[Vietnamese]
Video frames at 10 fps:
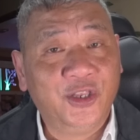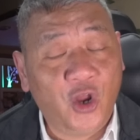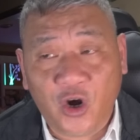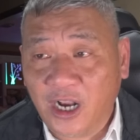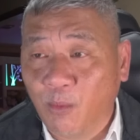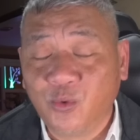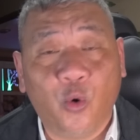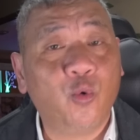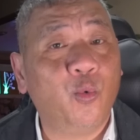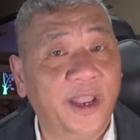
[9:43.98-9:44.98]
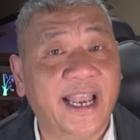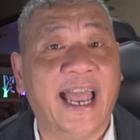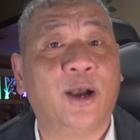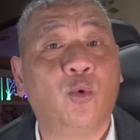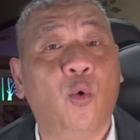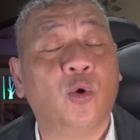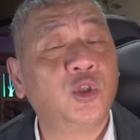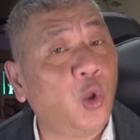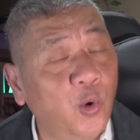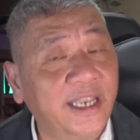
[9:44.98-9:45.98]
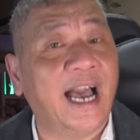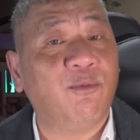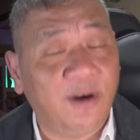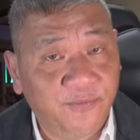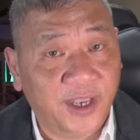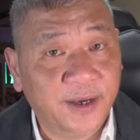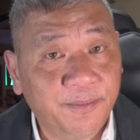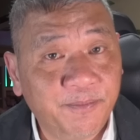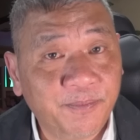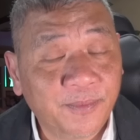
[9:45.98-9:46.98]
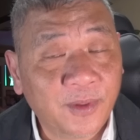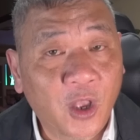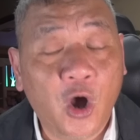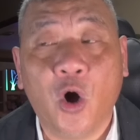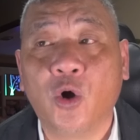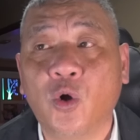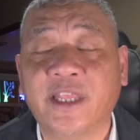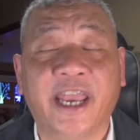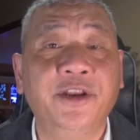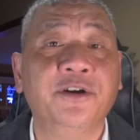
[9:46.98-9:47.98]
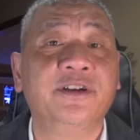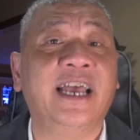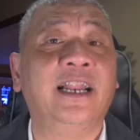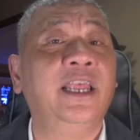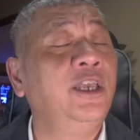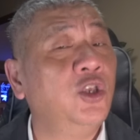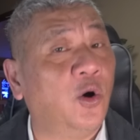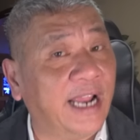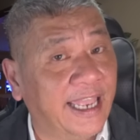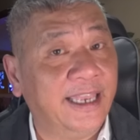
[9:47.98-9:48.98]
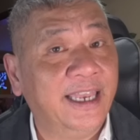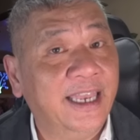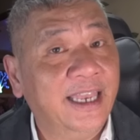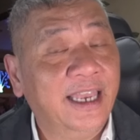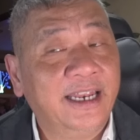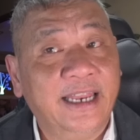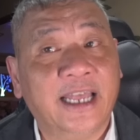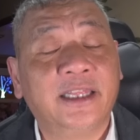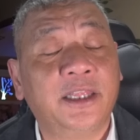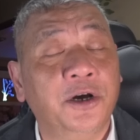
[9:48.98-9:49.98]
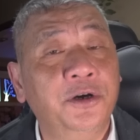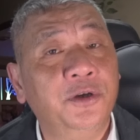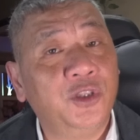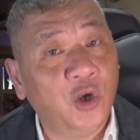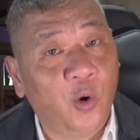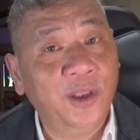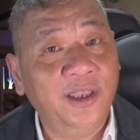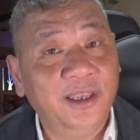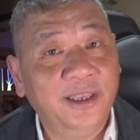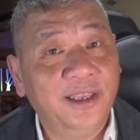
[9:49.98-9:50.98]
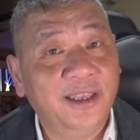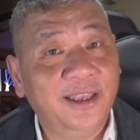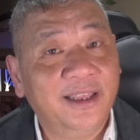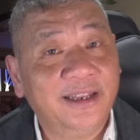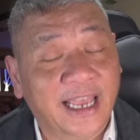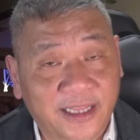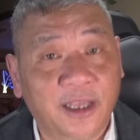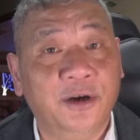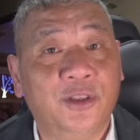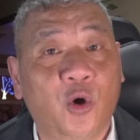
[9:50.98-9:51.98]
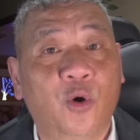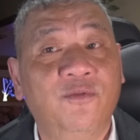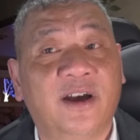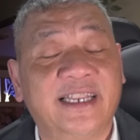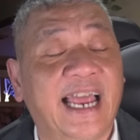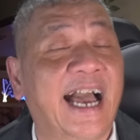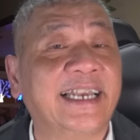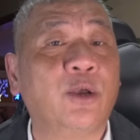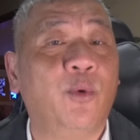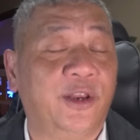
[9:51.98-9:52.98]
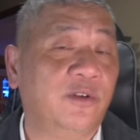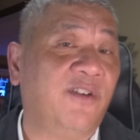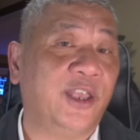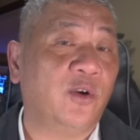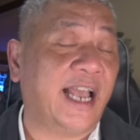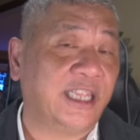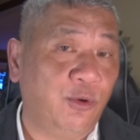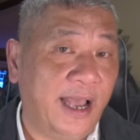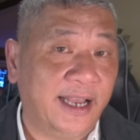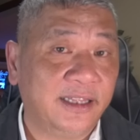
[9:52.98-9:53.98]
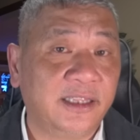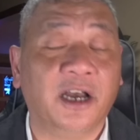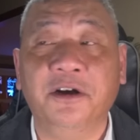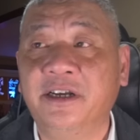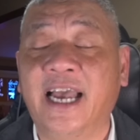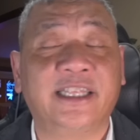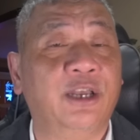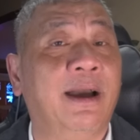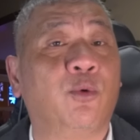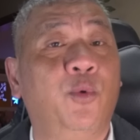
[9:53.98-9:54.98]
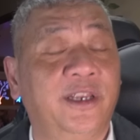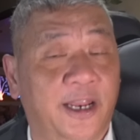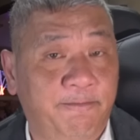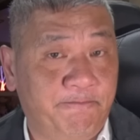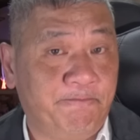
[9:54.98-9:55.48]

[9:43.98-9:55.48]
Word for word: Nó không thuộc quyền hạn của tối cao pháp viện. Họ có thể đưa ra lý do này để từ chối để từ chối và trả cái quyền đó về cho các tiểu bang, tự các tiểu bang quyết định.